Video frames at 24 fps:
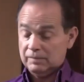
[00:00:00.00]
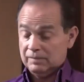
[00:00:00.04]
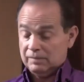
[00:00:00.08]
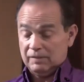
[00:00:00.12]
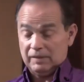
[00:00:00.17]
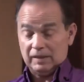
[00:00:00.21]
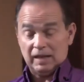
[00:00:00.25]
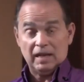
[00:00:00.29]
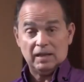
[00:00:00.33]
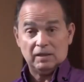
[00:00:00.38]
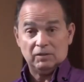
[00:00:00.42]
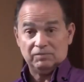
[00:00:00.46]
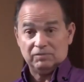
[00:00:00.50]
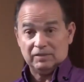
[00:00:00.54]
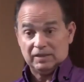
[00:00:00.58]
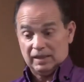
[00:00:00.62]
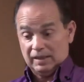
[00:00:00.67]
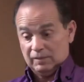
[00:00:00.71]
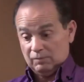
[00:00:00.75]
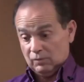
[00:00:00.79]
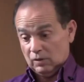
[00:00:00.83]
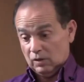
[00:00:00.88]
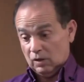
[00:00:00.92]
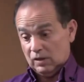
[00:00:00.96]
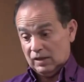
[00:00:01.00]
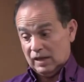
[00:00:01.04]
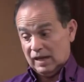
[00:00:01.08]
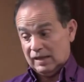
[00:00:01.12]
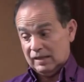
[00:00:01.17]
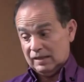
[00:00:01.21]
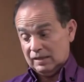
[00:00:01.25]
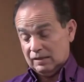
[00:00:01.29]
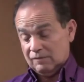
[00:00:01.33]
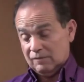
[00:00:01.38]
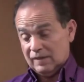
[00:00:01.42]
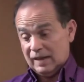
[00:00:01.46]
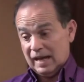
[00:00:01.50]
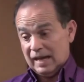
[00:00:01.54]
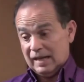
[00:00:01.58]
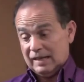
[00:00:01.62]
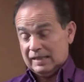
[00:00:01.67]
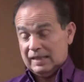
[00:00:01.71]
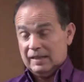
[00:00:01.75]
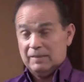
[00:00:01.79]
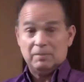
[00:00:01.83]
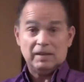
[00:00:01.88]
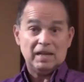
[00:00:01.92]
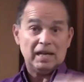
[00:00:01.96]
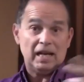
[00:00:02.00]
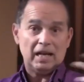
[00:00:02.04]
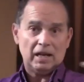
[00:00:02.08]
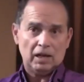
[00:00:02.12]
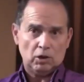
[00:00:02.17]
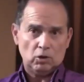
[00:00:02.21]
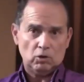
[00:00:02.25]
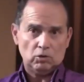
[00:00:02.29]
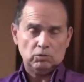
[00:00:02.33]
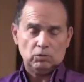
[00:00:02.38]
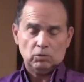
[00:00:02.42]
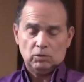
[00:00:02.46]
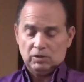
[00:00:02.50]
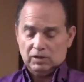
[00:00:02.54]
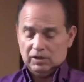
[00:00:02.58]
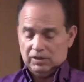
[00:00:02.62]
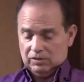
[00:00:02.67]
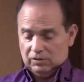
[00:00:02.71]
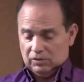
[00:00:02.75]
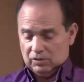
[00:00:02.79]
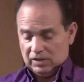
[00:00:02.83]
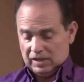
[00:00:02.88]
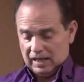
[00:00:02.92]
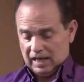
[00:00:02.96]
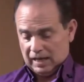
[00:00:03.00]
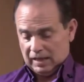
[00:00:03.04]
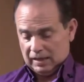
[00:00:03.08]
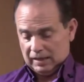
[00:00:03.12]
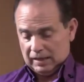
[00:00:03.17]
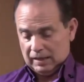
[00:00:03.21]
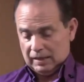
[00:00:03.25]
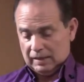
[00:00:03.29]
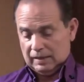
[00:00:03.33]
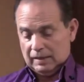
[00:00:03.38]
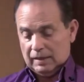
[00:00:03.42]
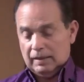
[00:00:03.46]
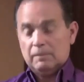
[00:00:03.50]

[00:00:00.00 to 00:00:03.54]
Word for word: Nach vier Monaten wacht der Bär auf und ist schlank.